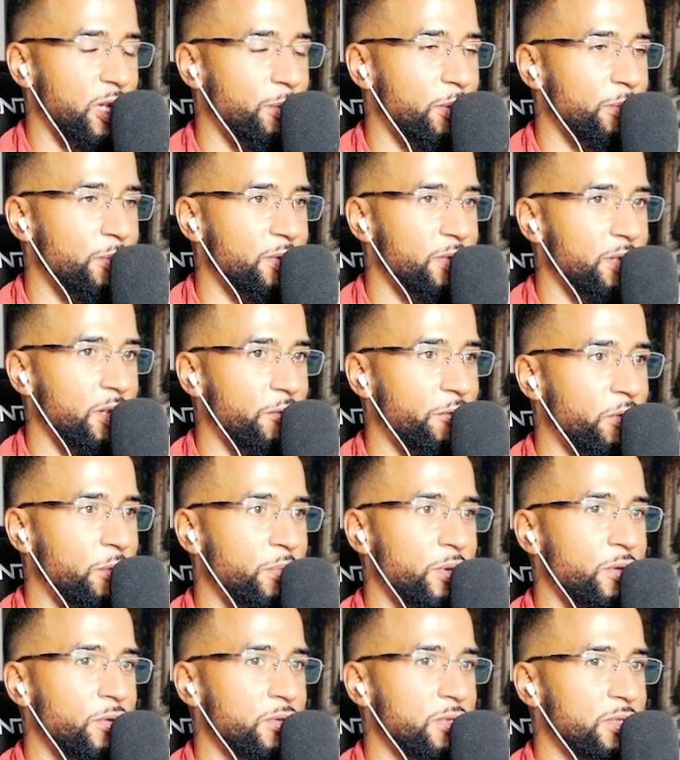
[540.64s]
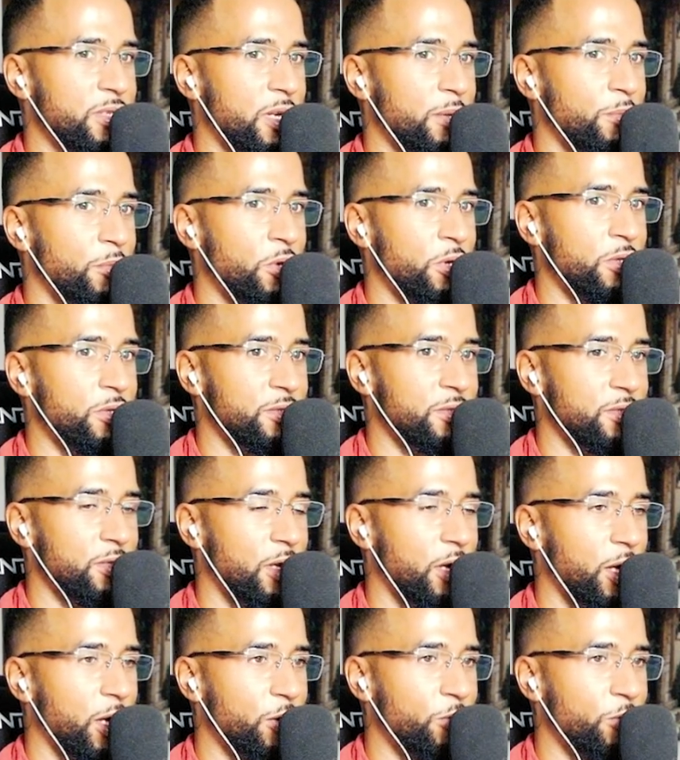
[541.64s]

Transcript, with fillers: du selber mit dir in Verbindung sein möchtest,